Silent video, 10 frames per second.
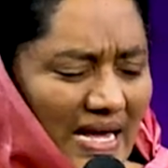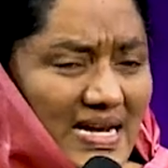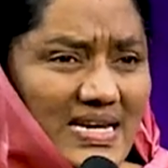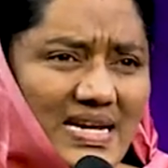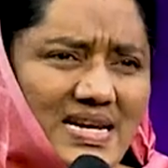
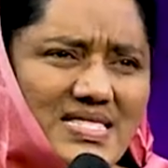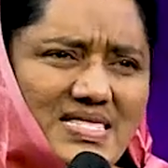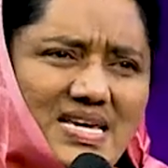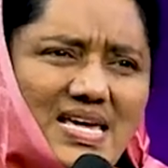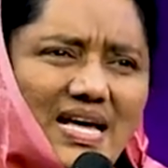என்னென்ன
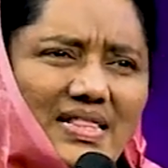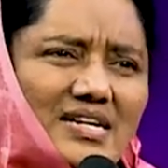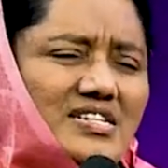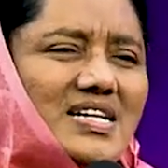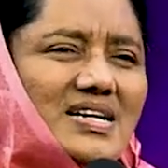தீய
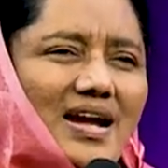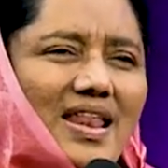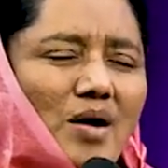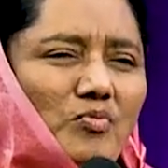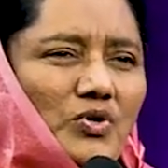திட்டங்கள்
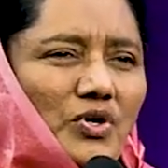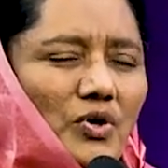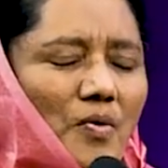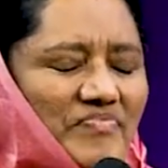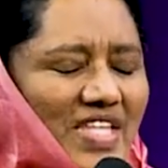எல்லாம்
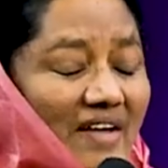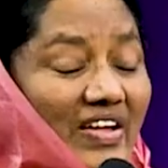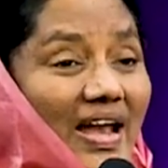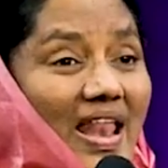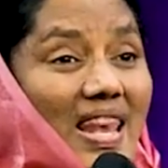உண்டோ
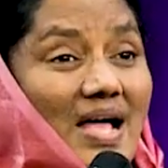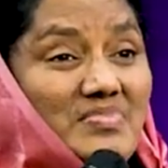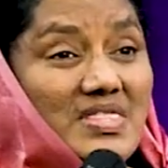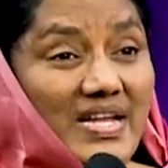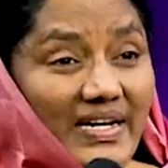
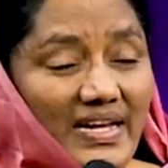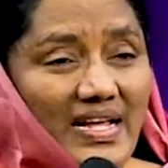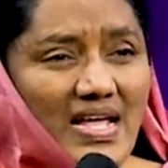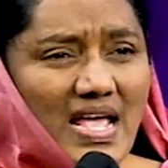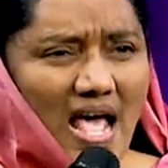அவைகளெல்லாம்
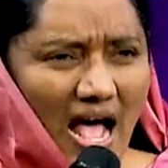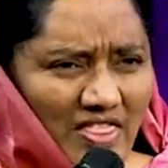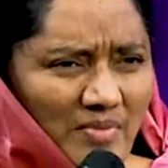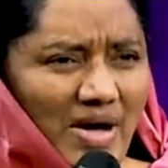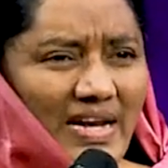தீட்டி
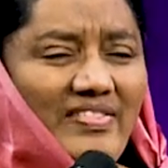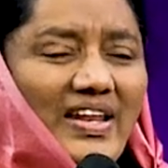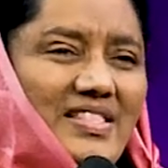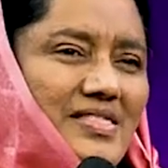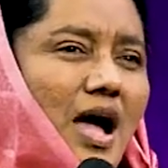அந்த
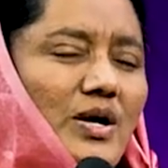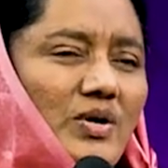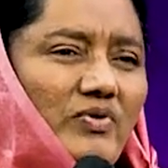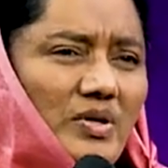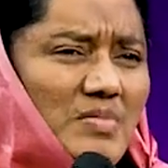மனிதனை
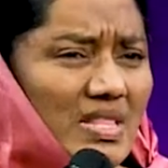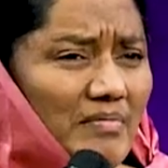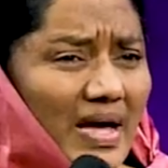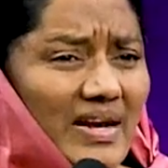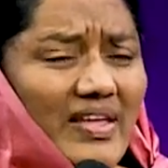தாக்குவதும்
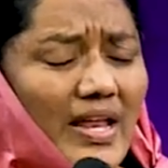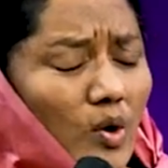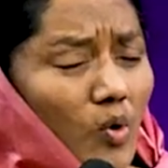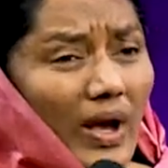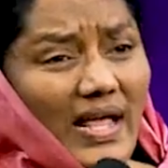அந்த மனிதனை
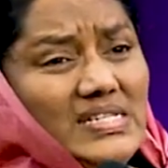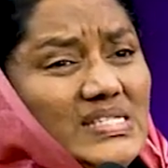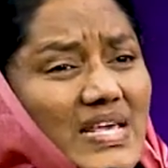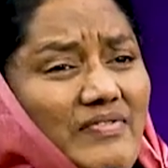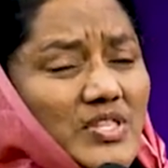கொலை
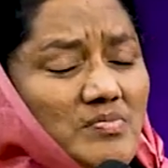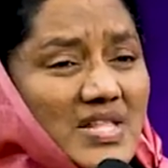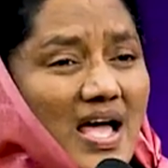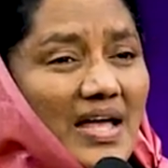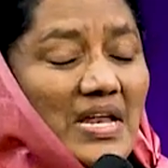
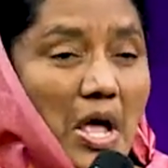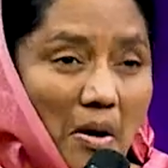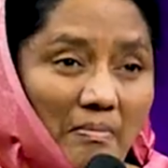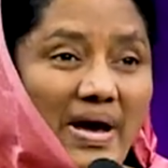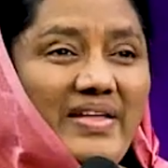செய்வதும் தான்
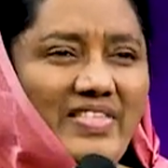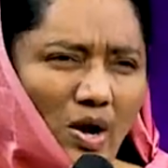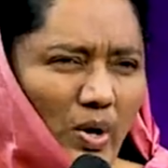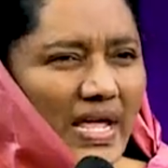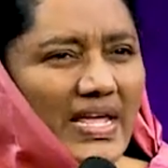
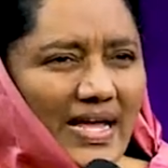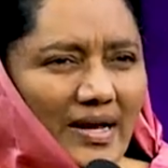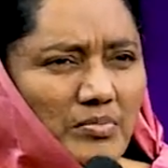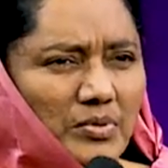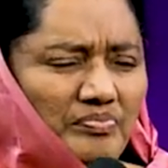மனிதர்களுடைய
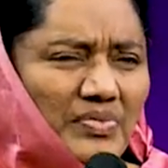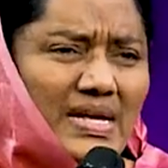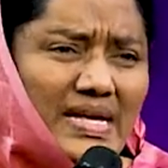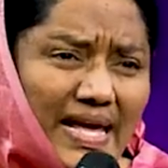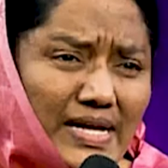இயல்பு
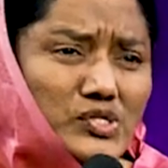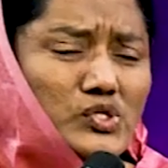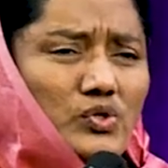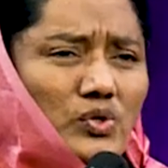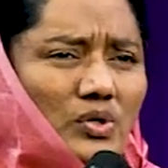
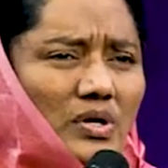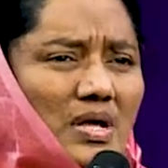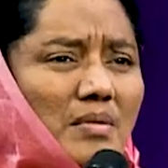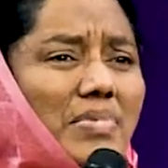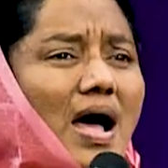இயேசு
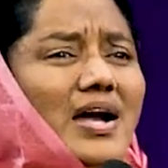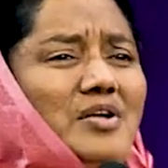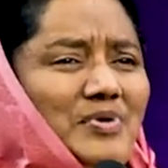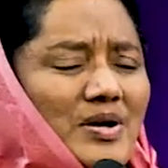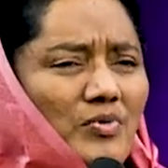
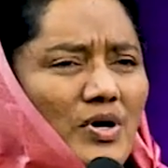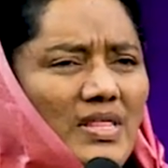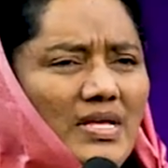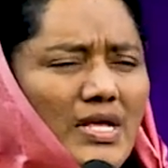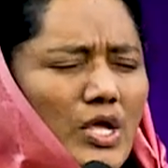பாடுபடும்
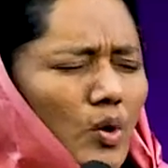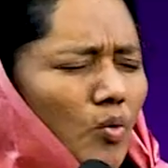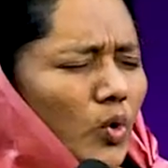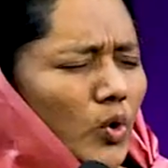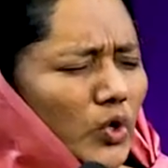பொழுது
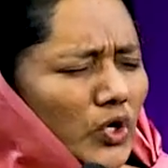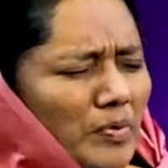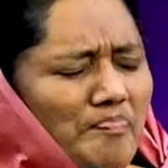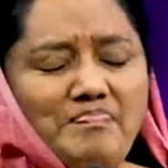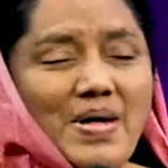
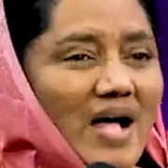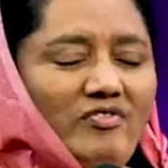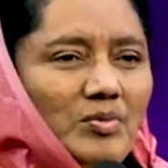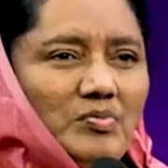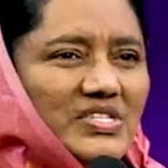ஒரு
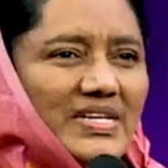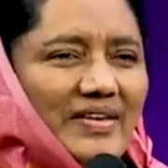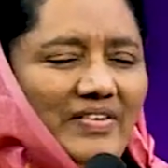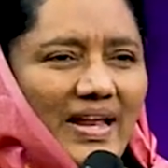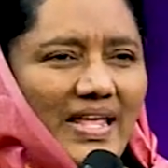பாவமும்
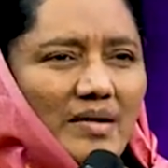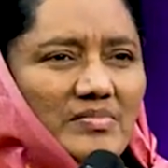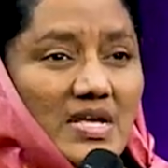செய்யவில்லையாம்